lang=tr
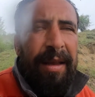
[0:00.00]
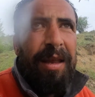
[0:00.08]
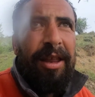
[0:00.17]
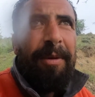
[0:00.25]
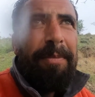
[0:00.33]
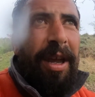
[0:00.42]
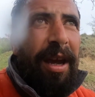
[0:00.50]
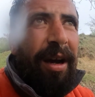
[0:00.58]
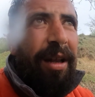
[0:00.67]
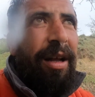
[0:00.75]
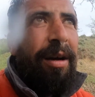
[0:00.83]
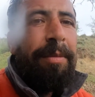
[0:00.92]
Recep de
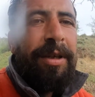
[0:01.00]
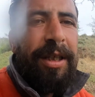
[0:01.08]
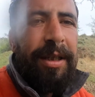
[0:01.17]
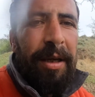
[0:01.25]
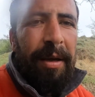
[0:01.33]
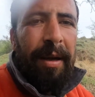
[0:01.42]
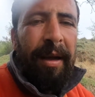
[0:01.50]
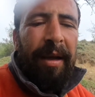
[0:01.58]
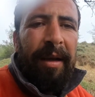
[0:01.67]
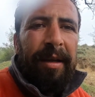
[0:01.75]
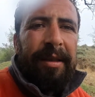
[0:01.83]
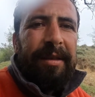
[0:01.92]
yakalanmış.
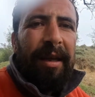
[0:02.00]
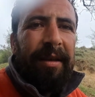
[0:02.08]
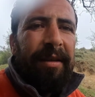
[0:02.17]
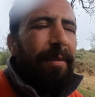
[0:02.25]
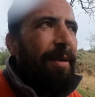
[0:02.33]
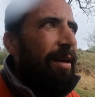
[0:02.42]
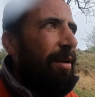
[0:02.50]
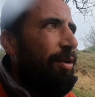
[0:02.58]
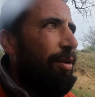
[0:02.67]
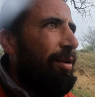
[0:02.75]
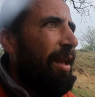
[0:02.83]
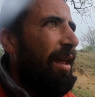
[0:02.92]
Satlama
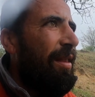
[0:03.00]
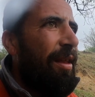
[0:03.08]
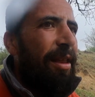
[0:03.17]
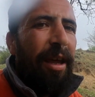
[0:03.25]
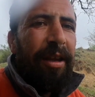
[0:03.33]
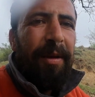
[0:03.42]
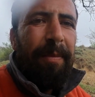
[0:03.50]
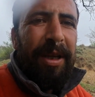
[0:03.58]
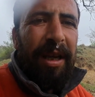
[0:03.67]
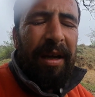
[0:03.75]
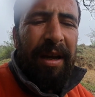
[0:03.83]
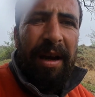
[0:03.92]
gönder diyecektim bir
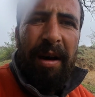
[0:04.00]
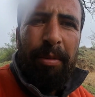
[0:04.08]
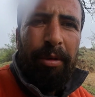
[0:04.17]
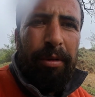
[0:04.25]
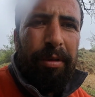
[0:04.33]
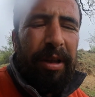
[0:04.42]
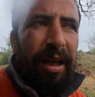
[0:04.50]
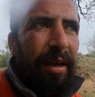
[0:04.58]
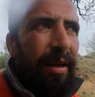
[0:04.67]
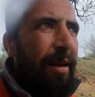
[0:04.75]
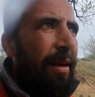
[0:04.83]
tane yağmurlukla.